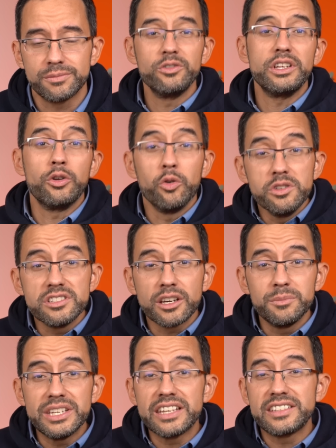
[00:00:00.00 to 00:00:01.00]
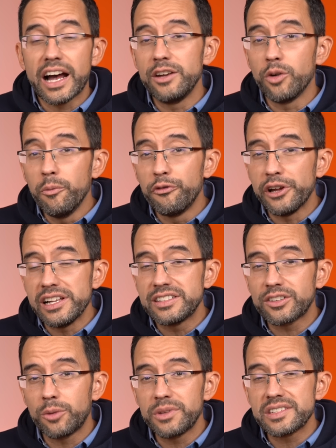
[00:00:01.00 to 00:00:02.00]
Und in unserem digitalen
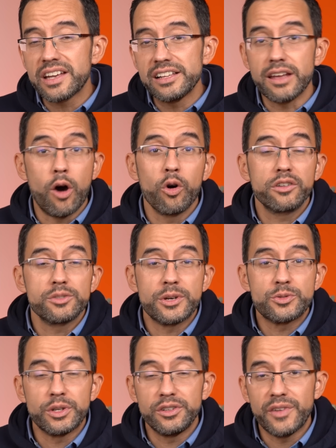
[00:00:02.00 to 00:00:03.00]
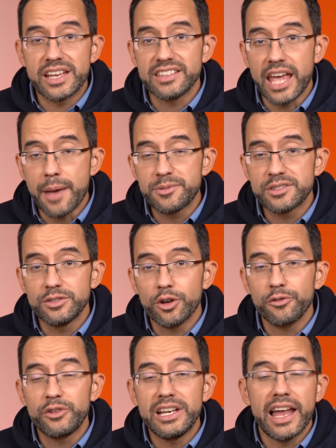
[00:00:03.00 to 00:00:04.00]
Umfeld kommt das halt auch zum Beispiel in diversen Apps
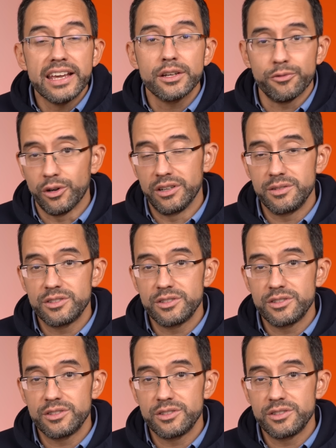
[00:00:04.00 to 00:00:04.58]
noch viel leichter vor.